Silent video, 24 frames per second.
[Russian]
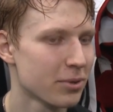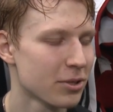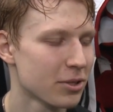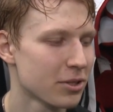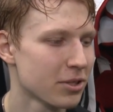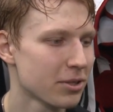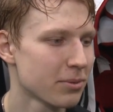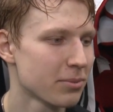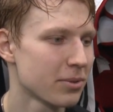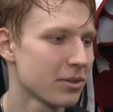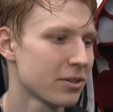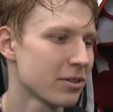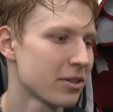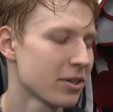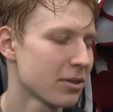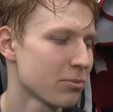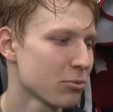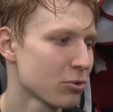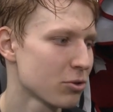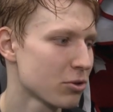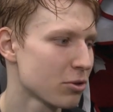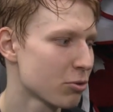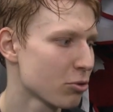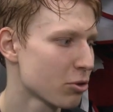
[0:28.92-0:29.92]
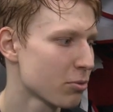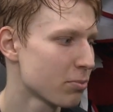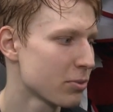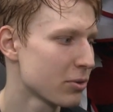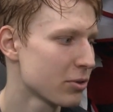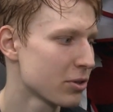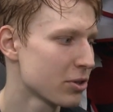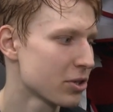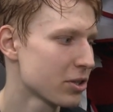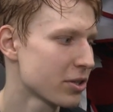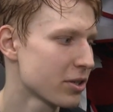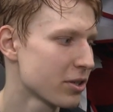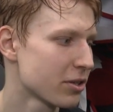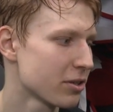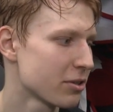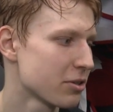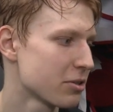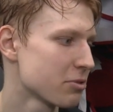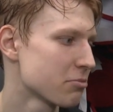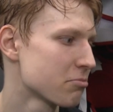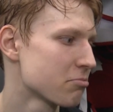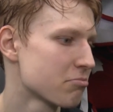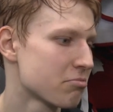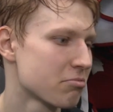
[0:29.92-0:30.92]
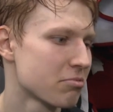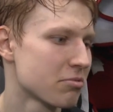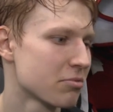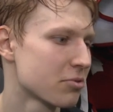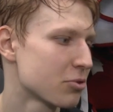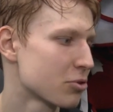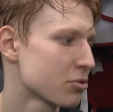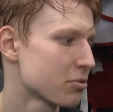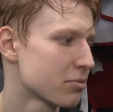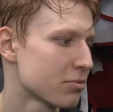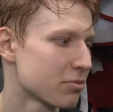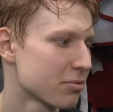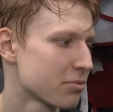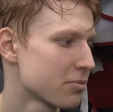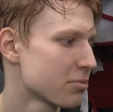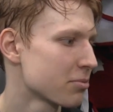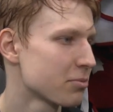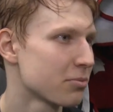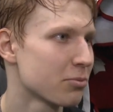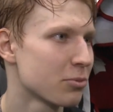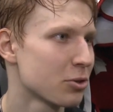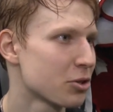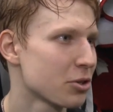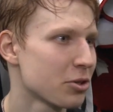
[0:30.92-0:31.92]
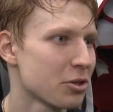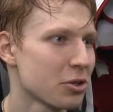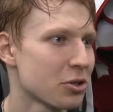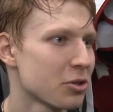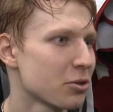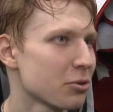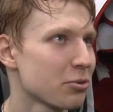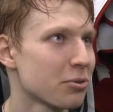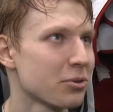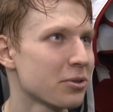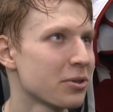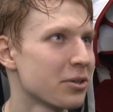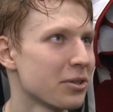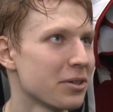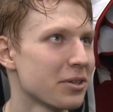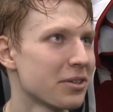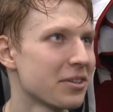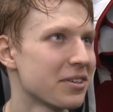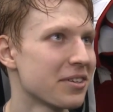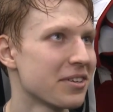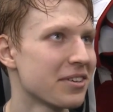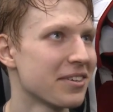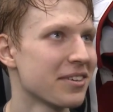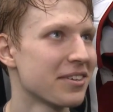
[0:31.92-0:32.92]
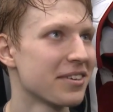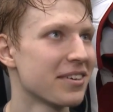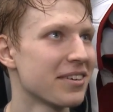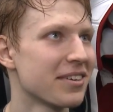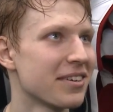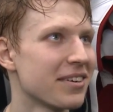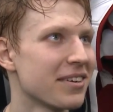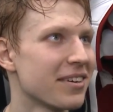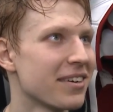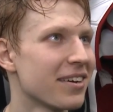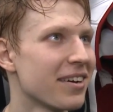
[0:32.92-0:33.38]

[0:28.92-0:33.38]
Спасибо. Да, эмоции только положительные. Больше нечего тут говорить. Ну,